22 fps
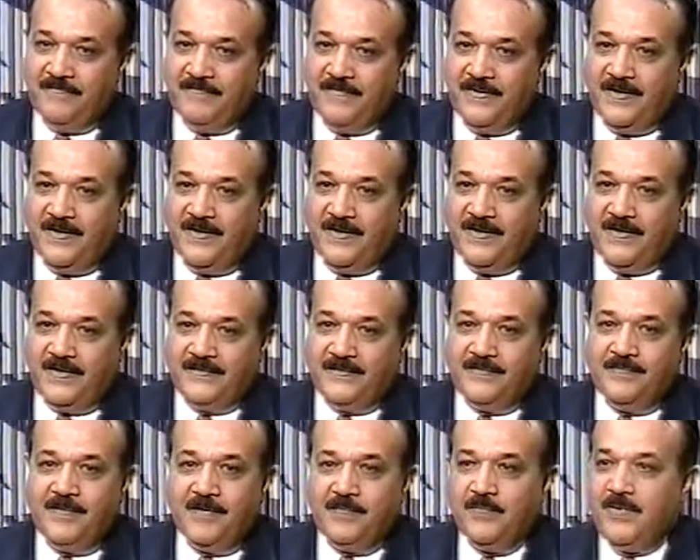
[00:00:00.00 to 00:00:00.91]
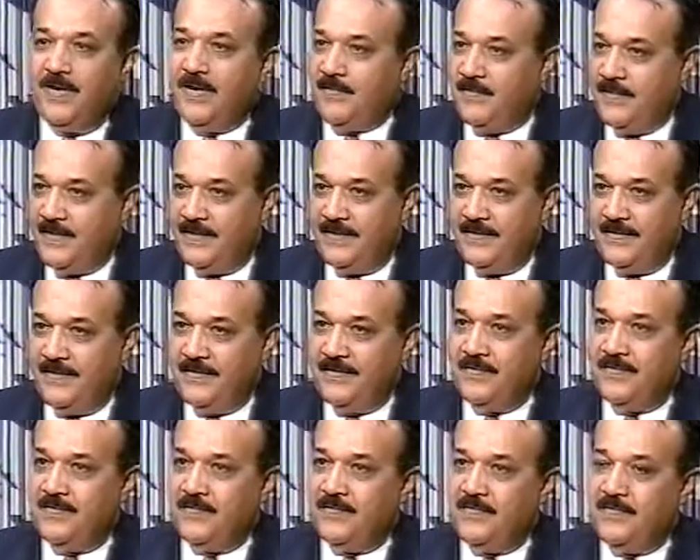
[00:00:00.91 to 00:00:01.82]
فدي مجموعه كبيره
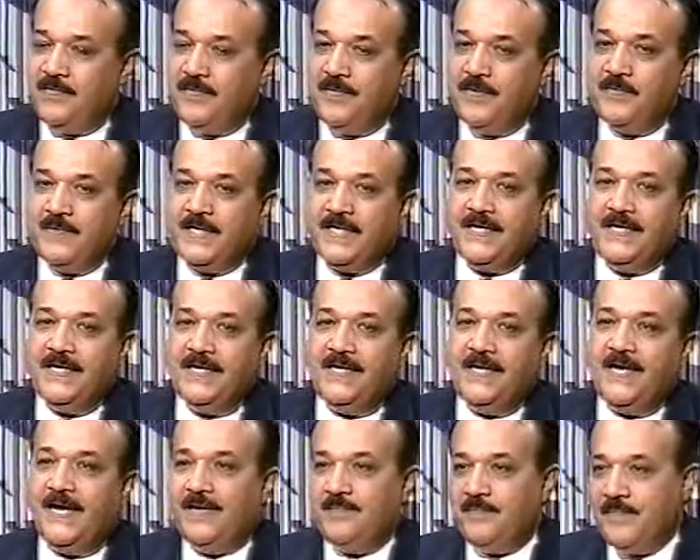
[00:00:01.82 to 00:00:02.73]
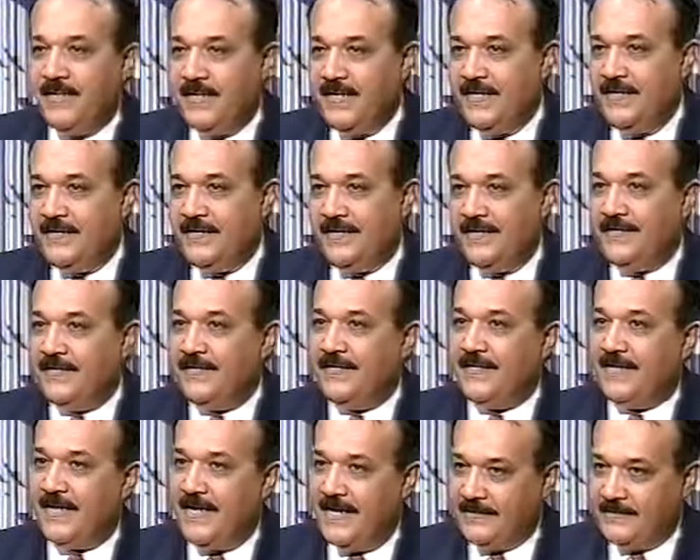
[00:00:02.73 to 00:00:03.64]
ومن خلالها هنبين ان
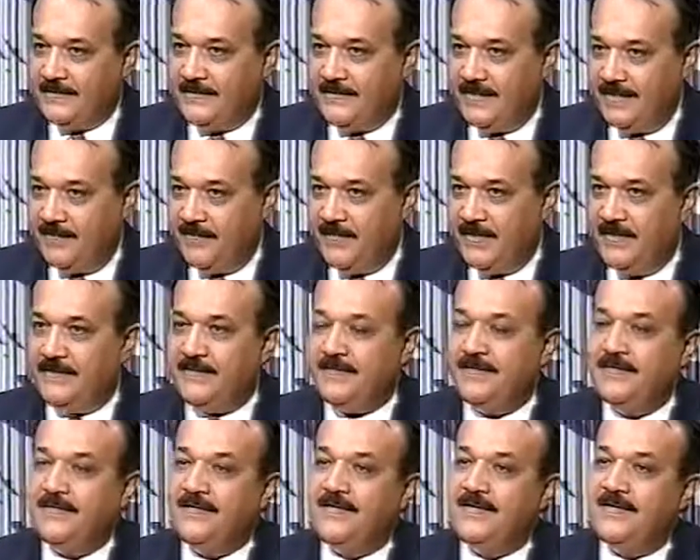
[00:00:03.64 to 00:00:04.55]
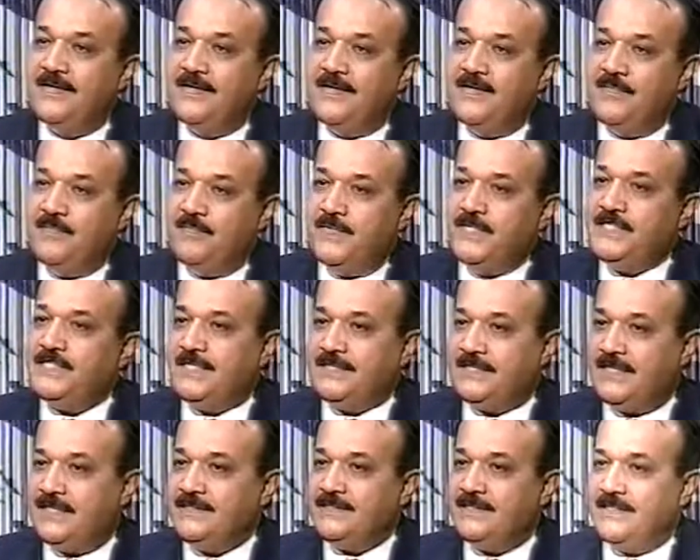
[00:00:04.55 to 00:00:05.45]
جراحات التجميل مش
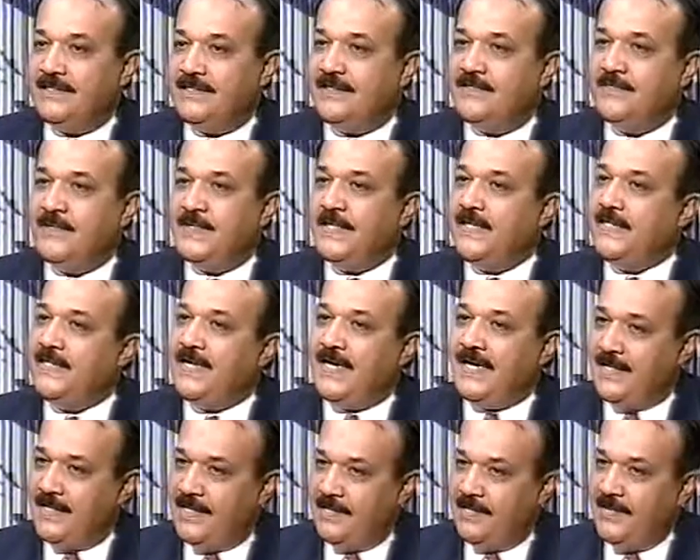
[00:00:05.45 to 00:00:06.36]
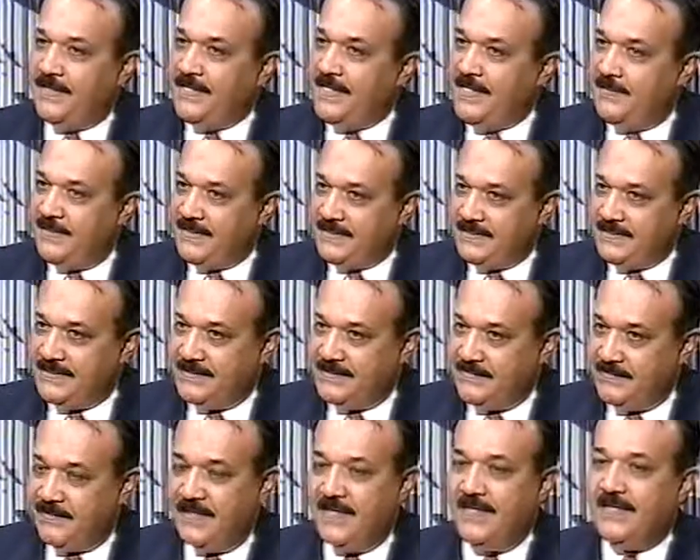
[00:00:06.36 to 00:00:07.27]
اساسا من الناحيه الجماليه بس
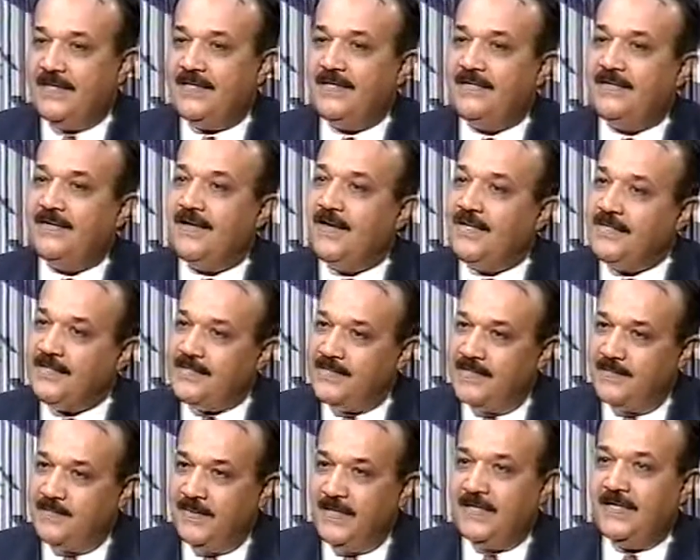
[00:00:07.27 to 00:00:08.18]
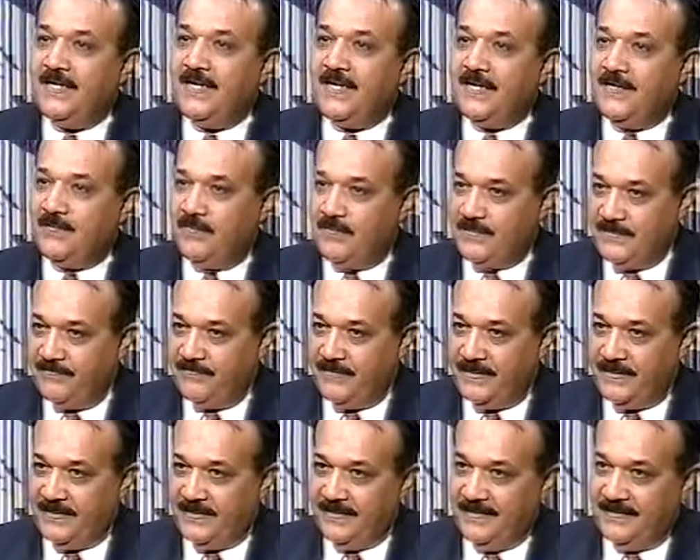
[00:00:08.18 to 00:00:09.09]
ولكن ايضا من الناحيه
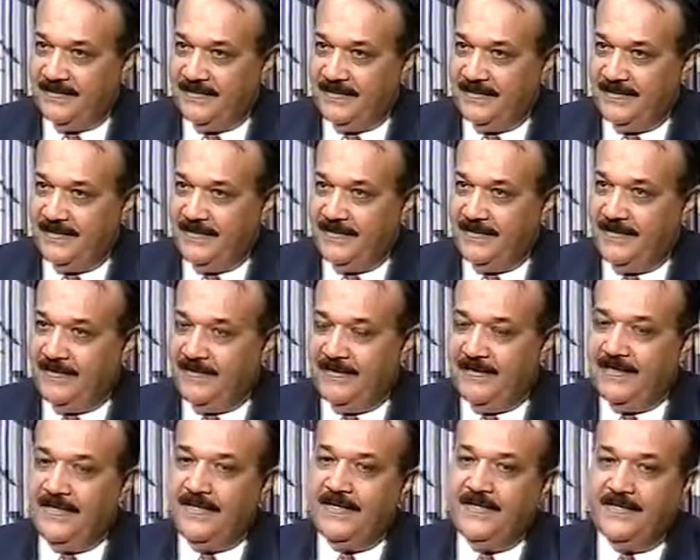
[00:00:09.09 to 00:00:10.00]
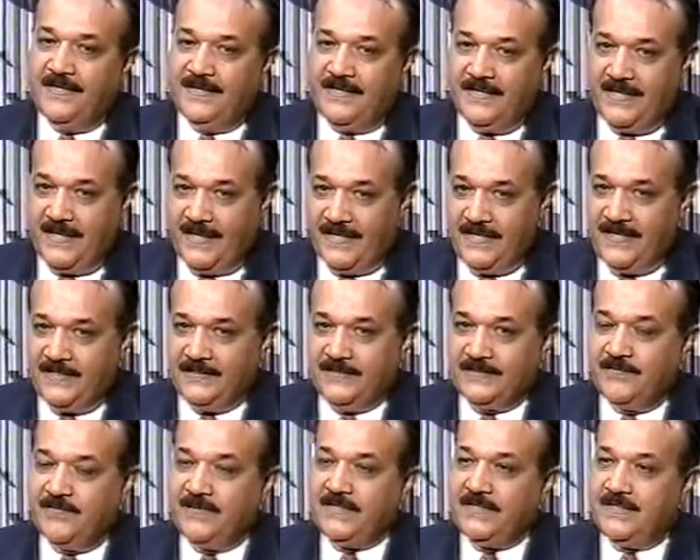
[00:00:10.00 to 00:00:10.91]
الوظيفيه لان الحقيقه
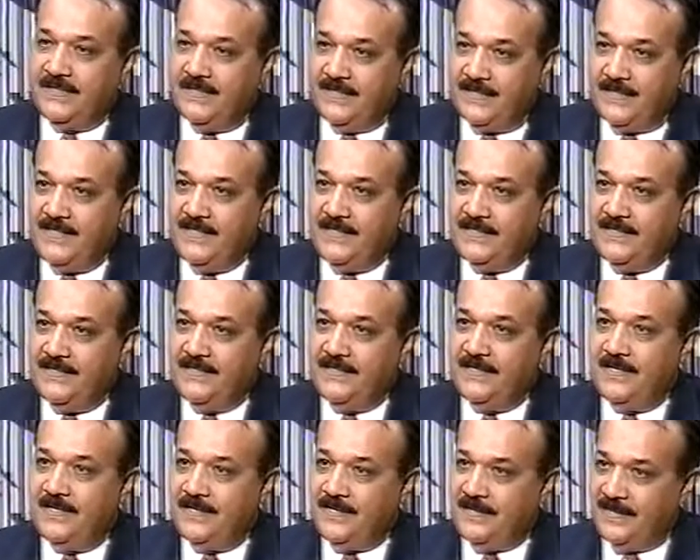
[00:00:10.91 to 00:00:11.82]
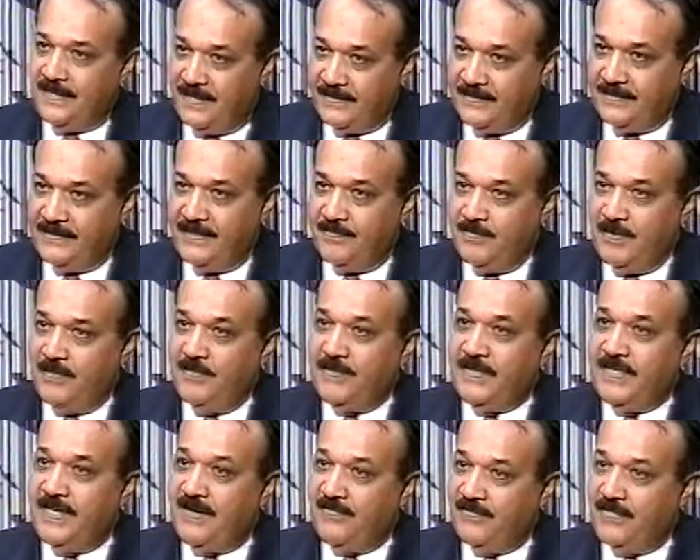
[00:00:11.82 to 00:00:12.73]
التشوهات الخلقيه دي جراحات التجميل
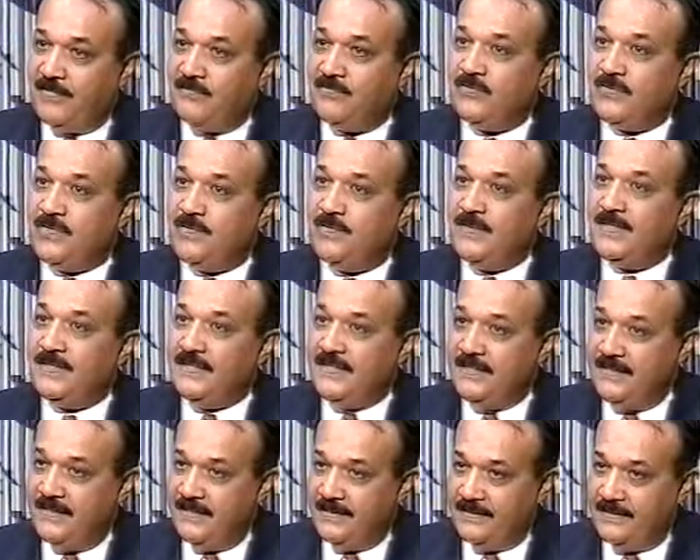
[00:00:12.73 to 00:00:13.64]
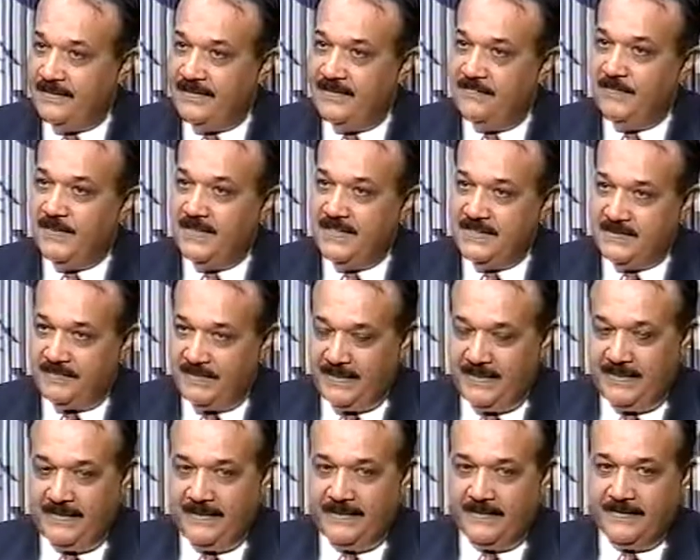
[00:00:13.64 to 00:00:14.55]
بتلعب فيها دور كبير جدا جدا بالنسبه
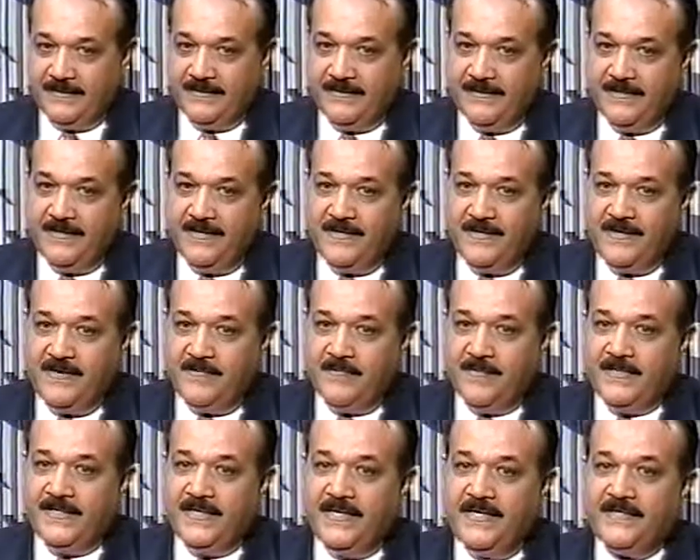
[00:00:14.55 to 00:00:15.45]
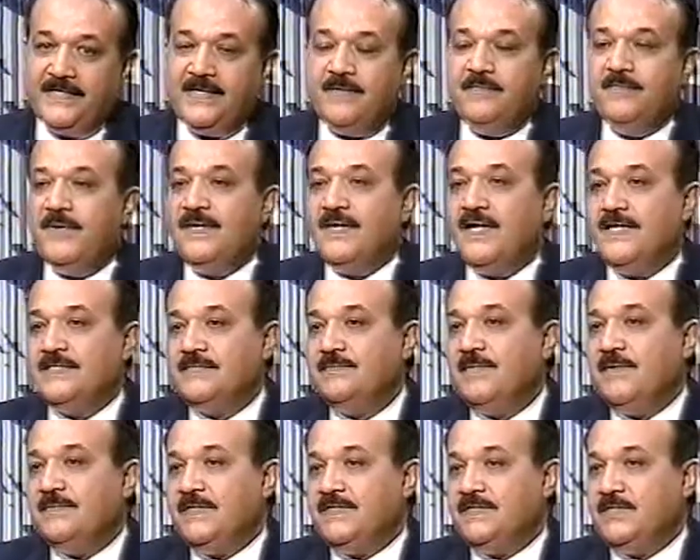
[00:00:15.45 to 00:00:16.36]
للعلاج بدايه من
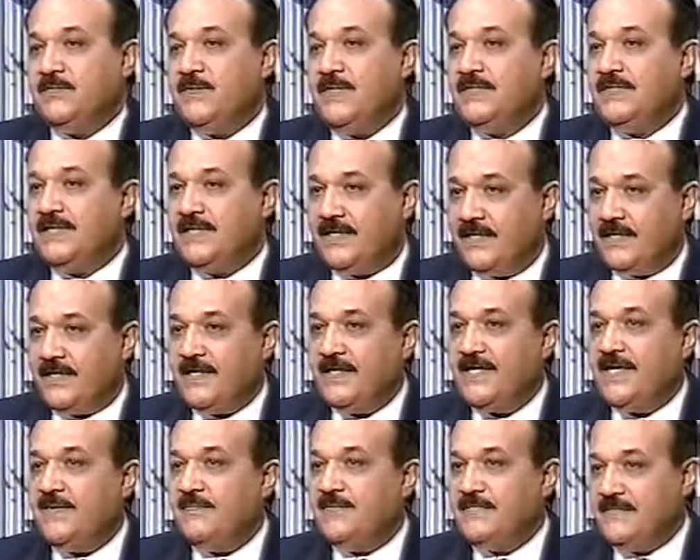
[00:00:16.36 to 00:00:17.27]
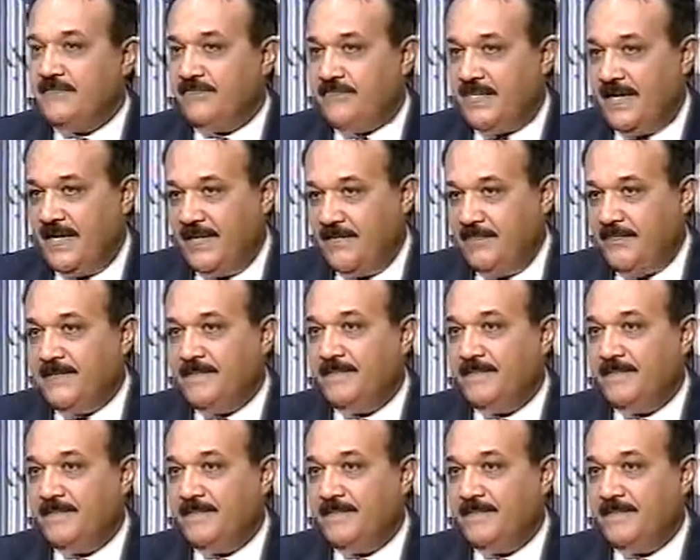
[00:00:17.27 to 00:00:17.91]
اسباب التشوهات الخلقيه بصفه عامه